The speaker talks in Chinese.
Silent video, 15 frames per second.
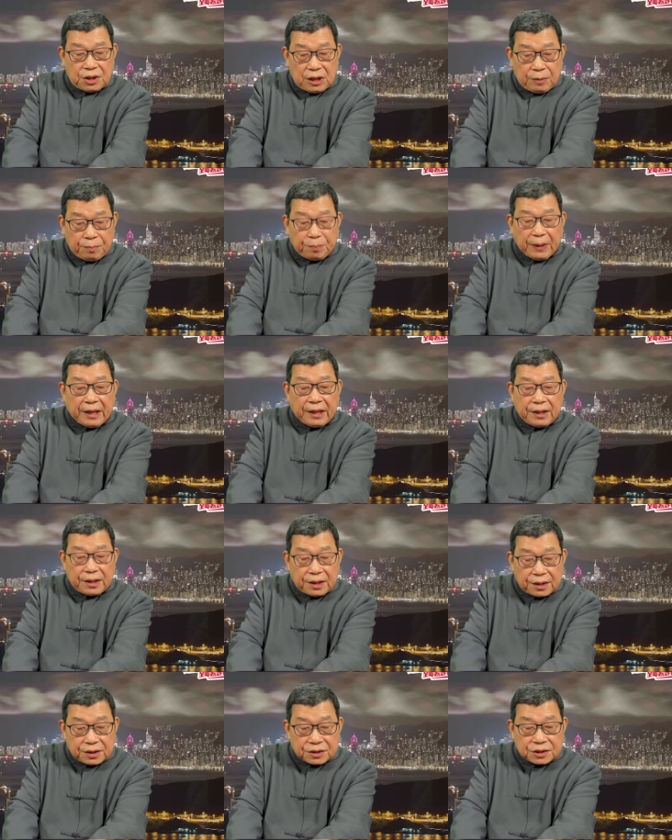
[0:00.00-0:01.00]
一百
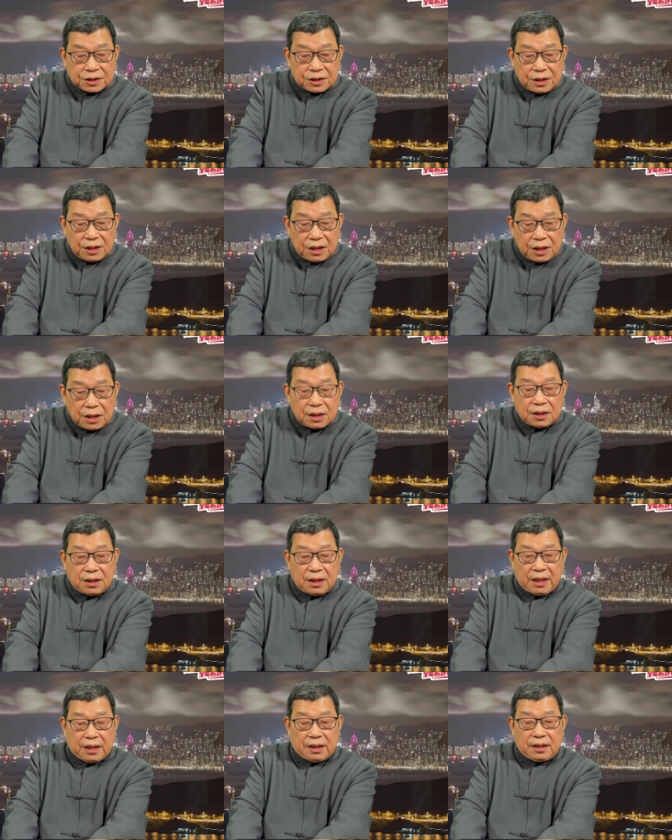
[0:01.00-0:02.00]
二十一
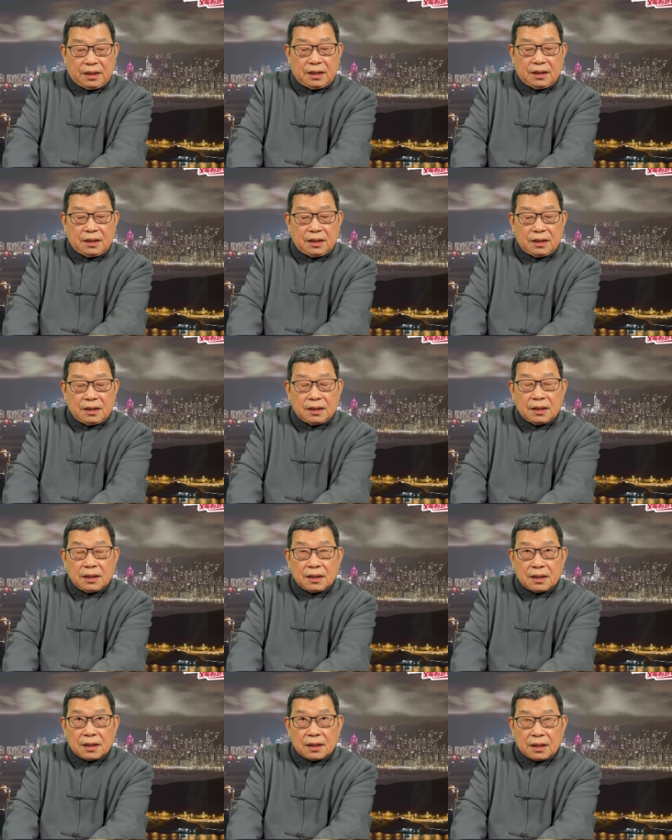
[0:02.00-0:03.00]
点。
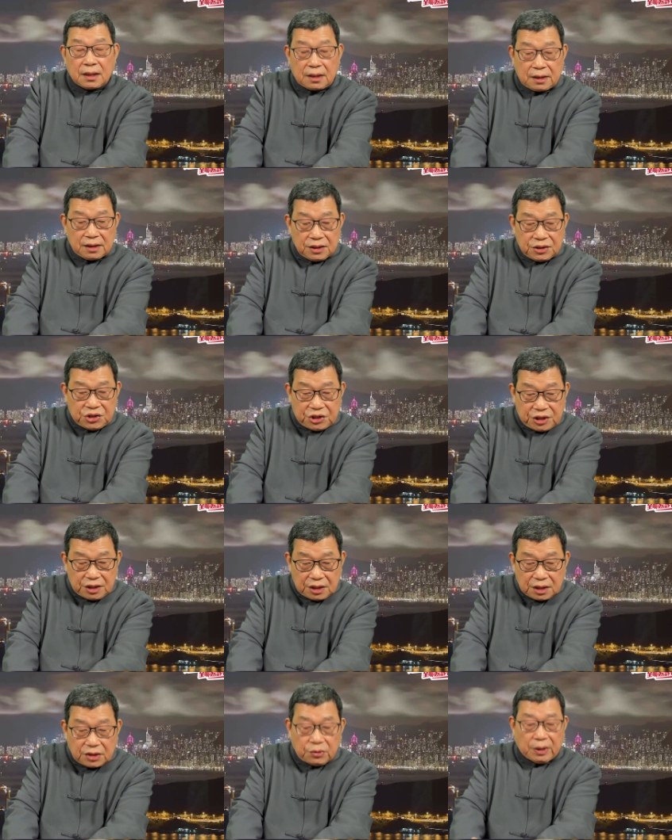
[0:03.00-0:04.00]
二零七
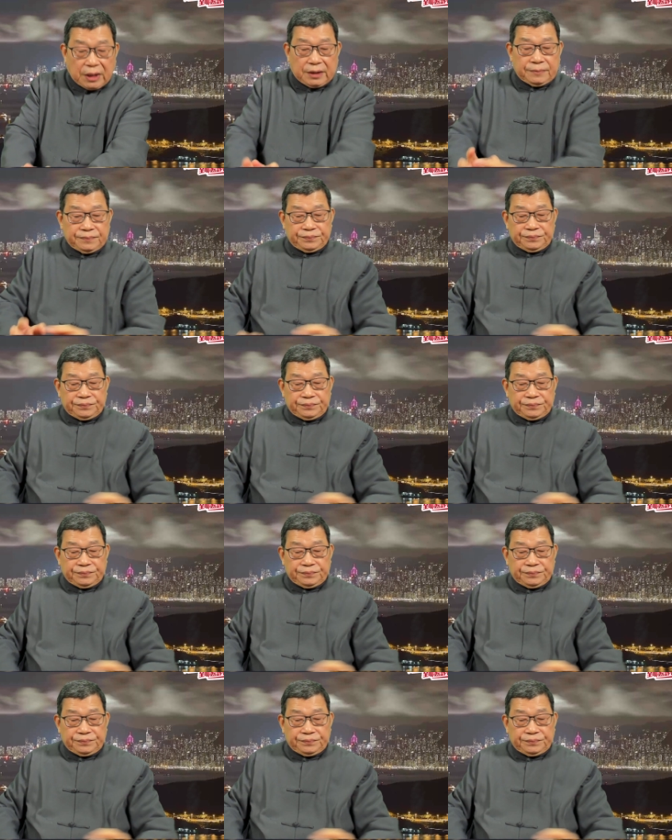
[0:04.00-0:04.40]
亿元，